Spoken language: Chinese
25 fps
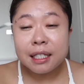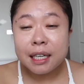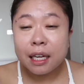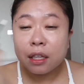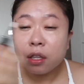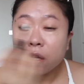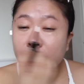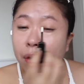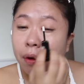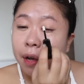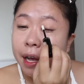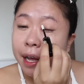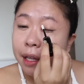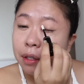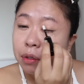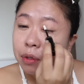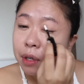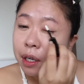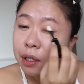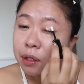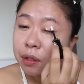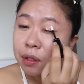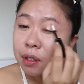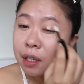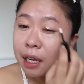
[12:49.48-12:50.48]
家都有看出
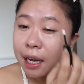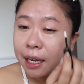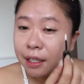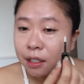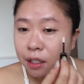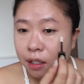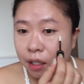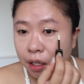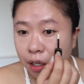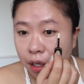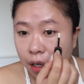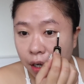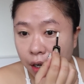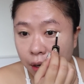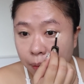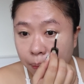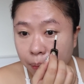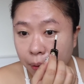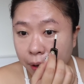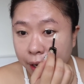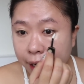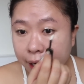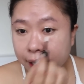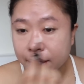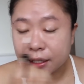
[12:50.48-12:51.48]
来，就是她是一个很
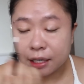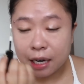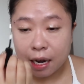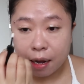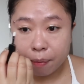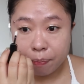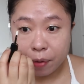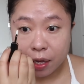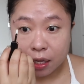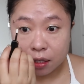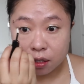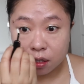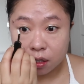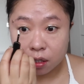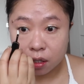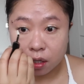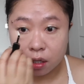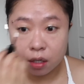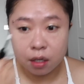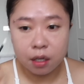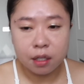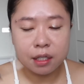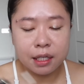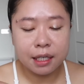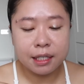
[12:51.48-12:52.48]
不给人家面子的
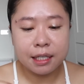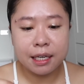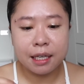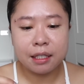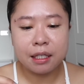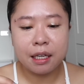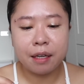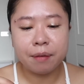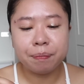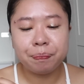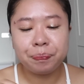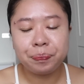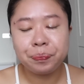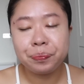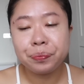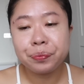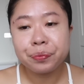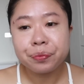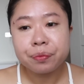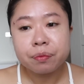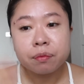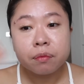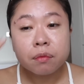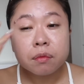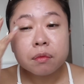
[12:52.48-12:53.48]
人。再加上
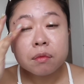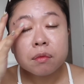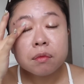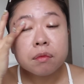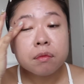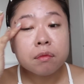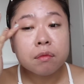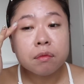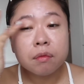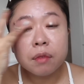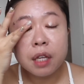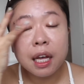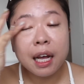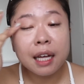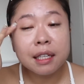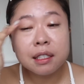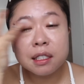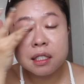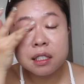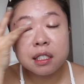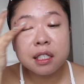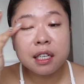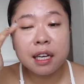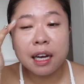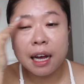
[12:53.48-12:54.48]
她
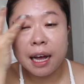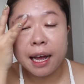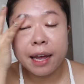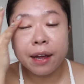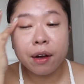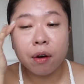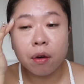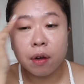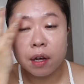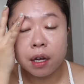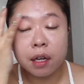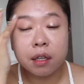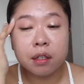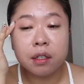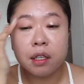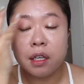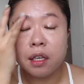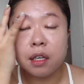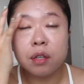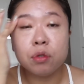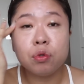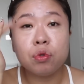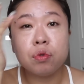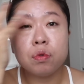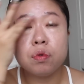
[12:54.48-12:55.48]
之前还有跟一
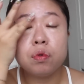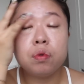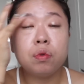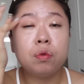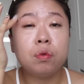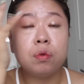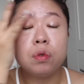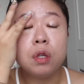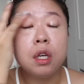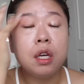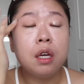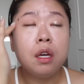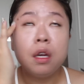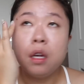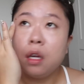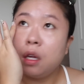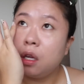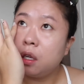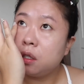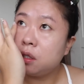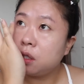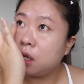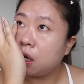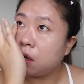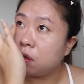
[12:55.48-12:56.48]
个住户
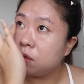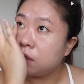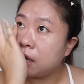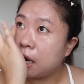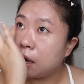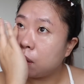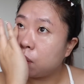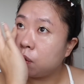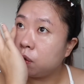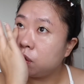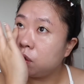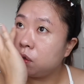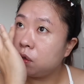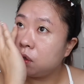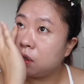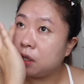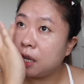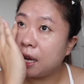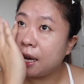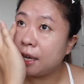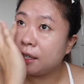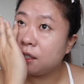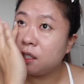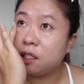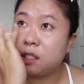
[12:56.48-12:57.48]
吵架过，就是
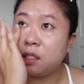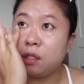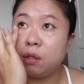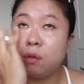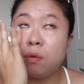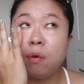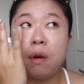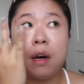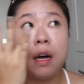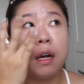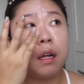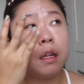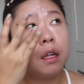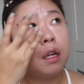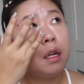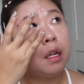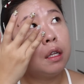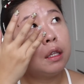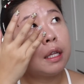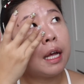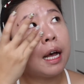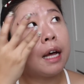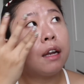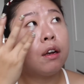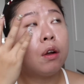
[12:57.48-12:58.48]
她希望
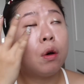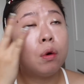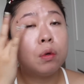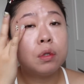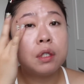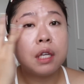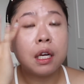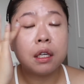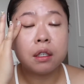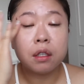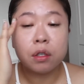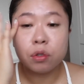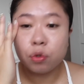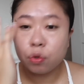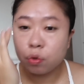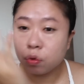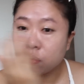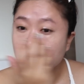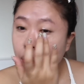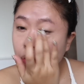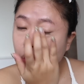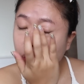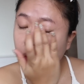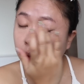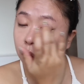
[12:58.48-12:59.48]
她楼上的
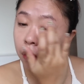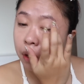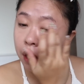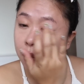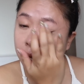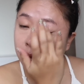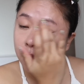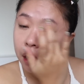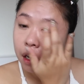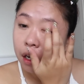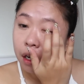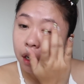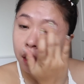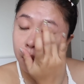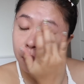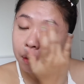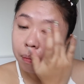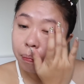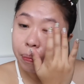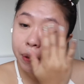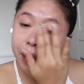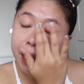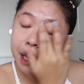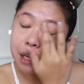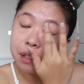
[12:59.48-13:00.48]
住户呃
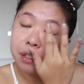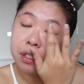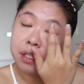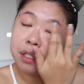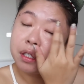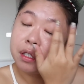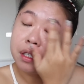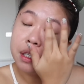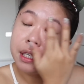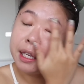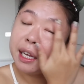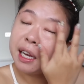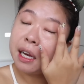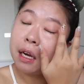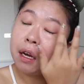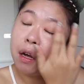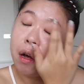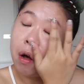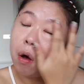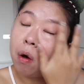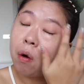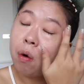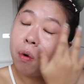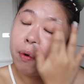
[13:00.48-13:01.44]
不要十点后